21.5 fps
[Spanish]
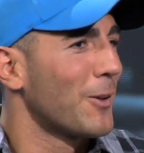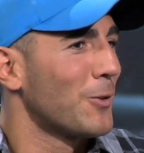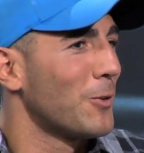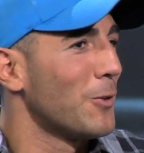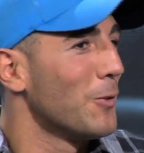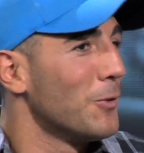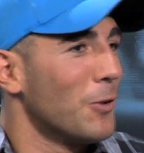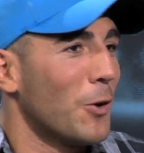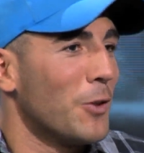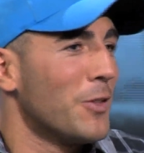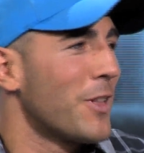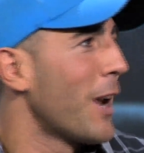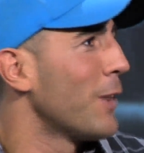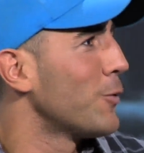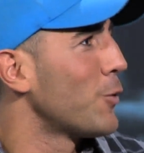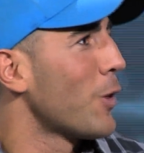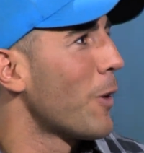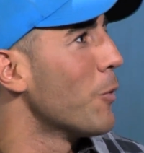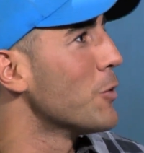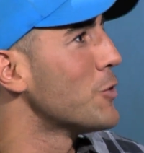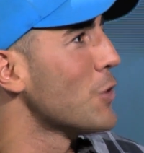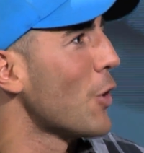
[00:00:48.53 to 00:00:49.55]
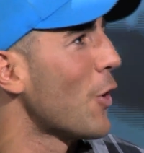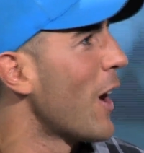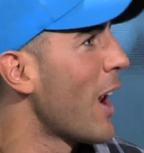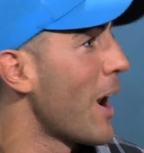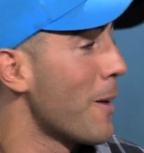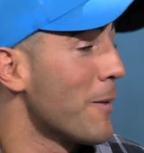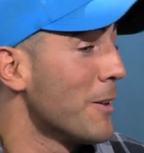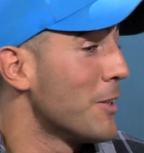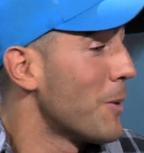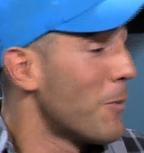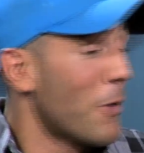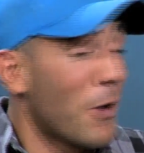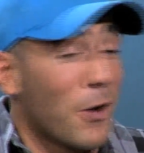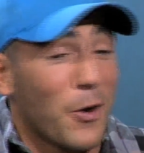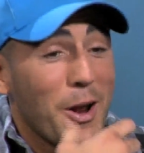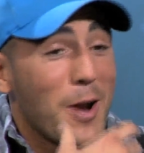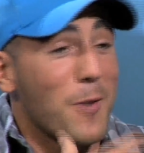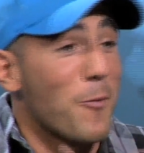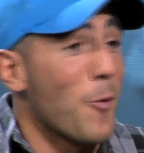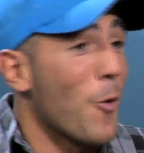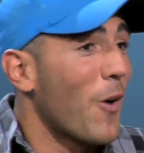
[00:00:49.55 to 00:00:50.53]
no interactuar mucho con el árbitro porque
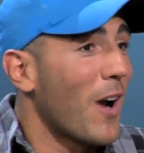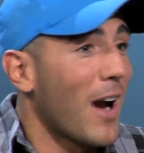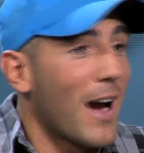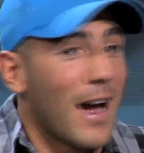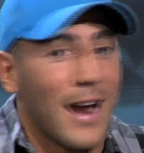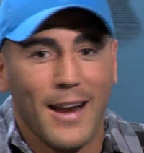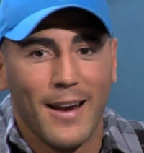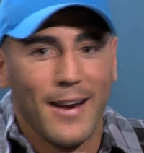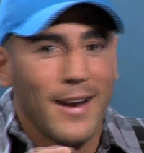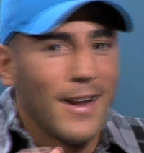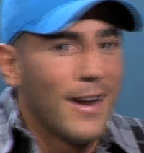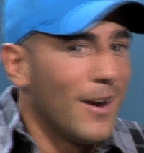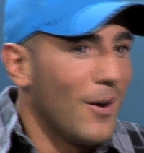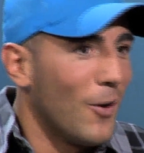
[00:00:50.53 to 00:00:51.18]
con el bucal,